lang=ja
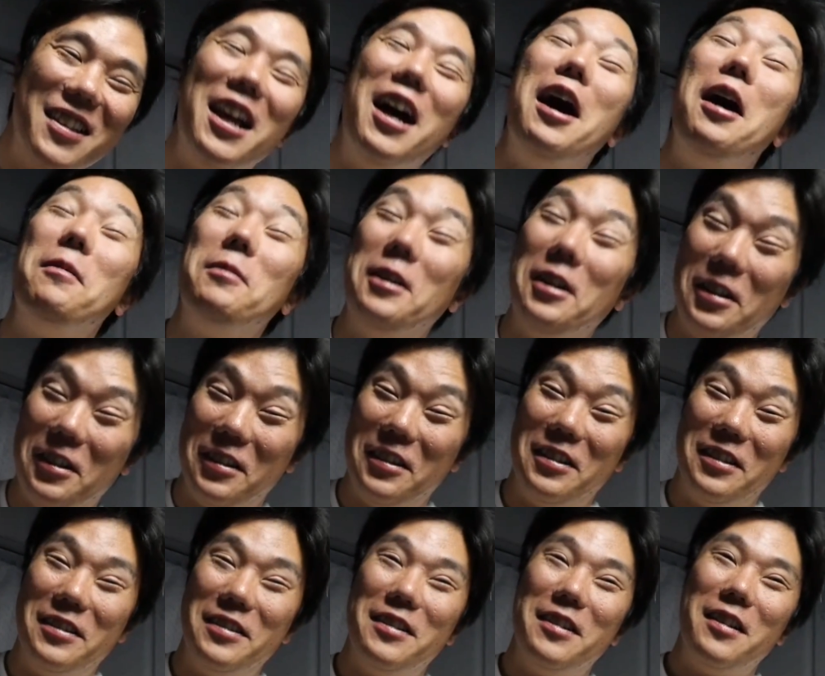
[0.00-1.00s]
多分
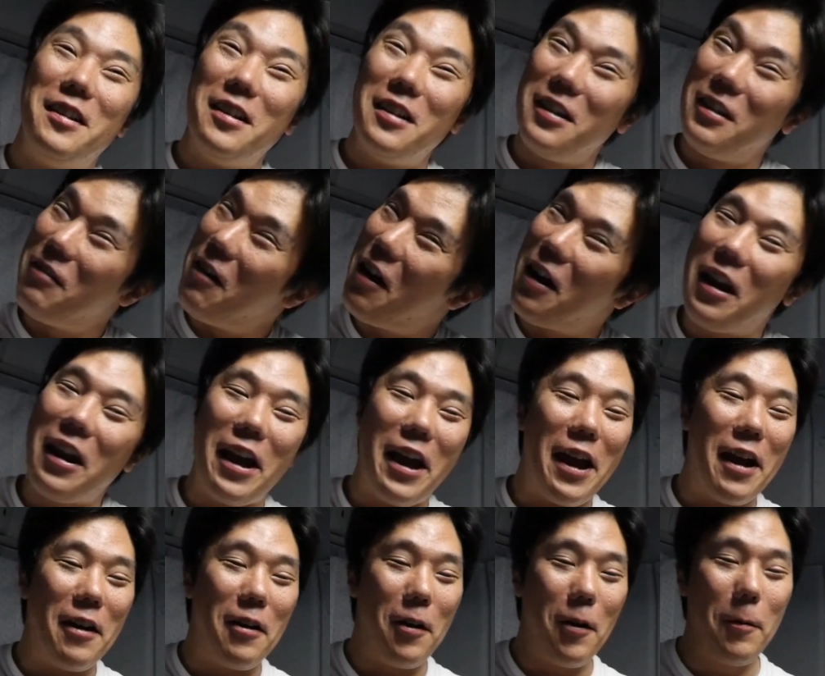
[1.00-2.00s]
分から
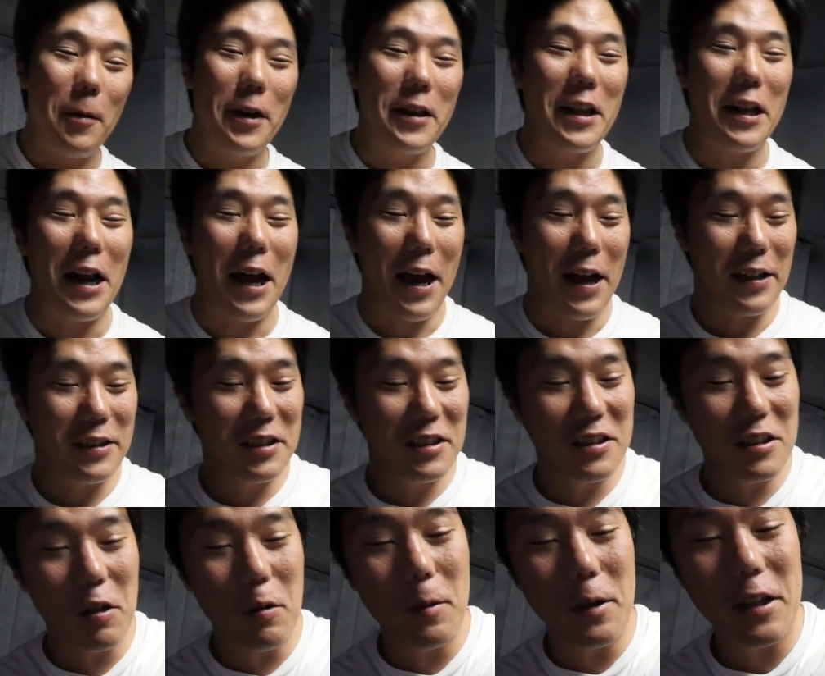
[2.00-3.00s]
へん覚えてない
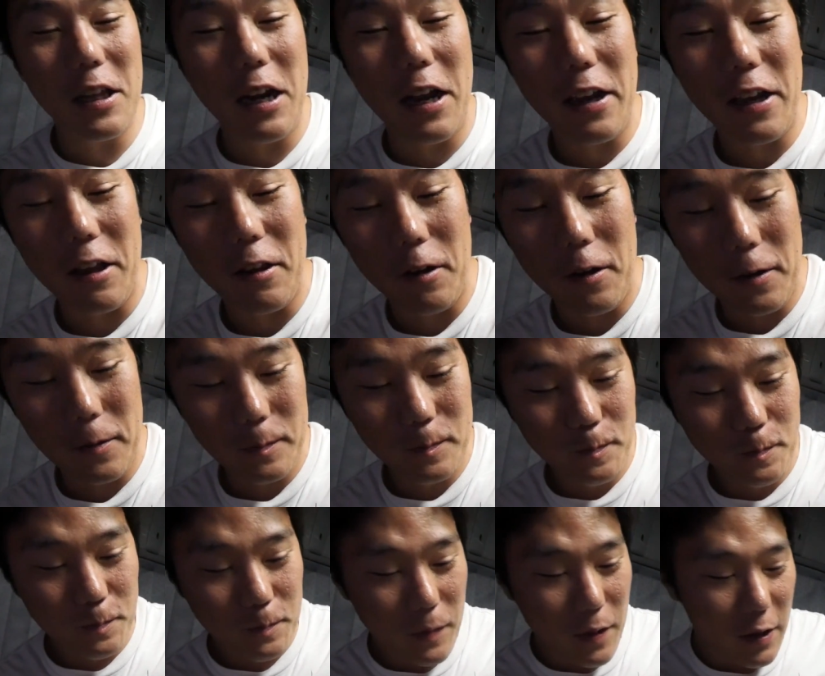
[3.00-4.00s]
全然覚えてないけど
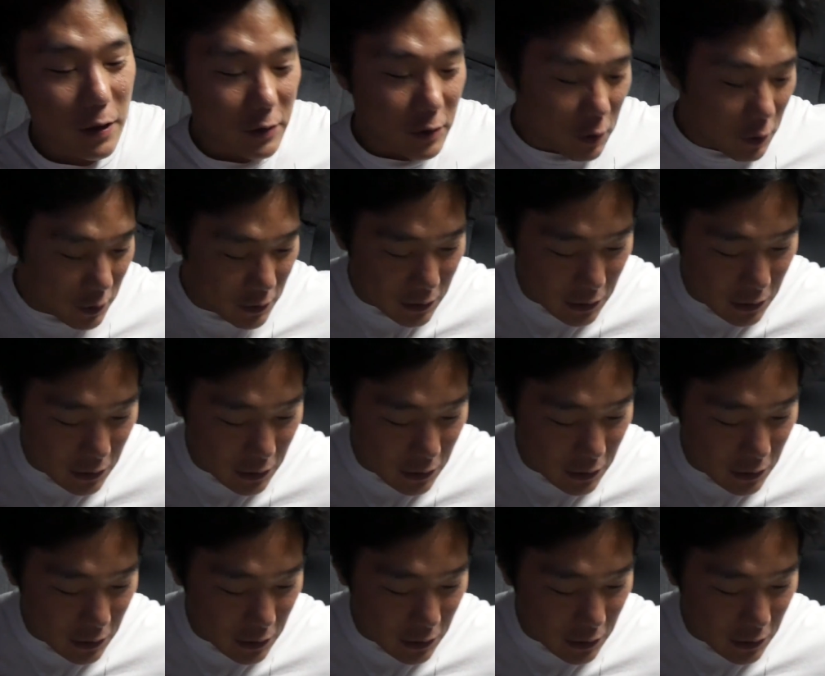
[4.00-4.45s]
その